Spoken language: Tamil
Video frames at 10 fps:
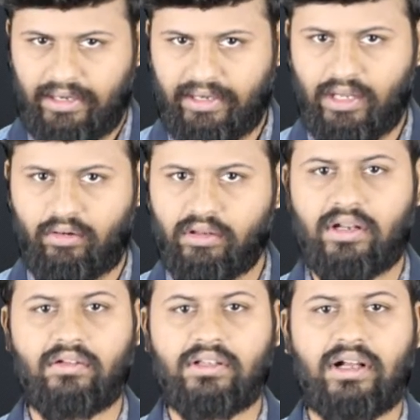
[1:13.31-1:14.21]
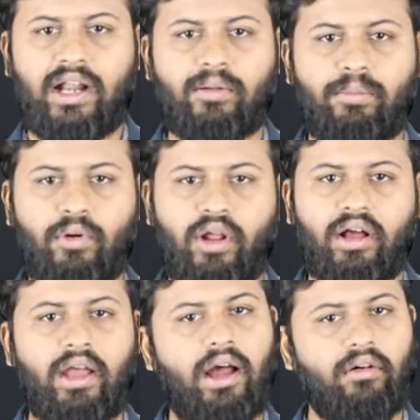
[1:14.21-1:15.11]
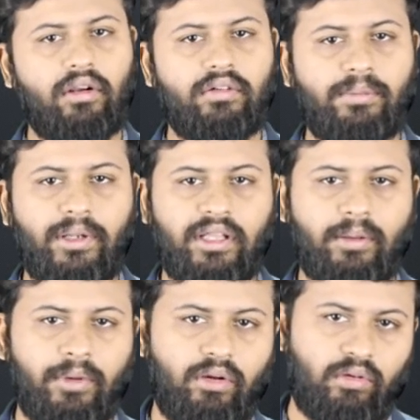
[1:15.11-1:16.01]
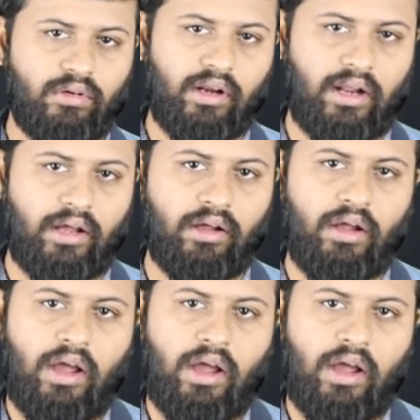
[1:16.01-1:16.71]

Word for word: நிறைய குழந்தைகள் வந்து காணாமல் போகிறாங்க அவங்கள வந்து பார்த்திங்க அப்படின்னா கொண்டு வர்றான்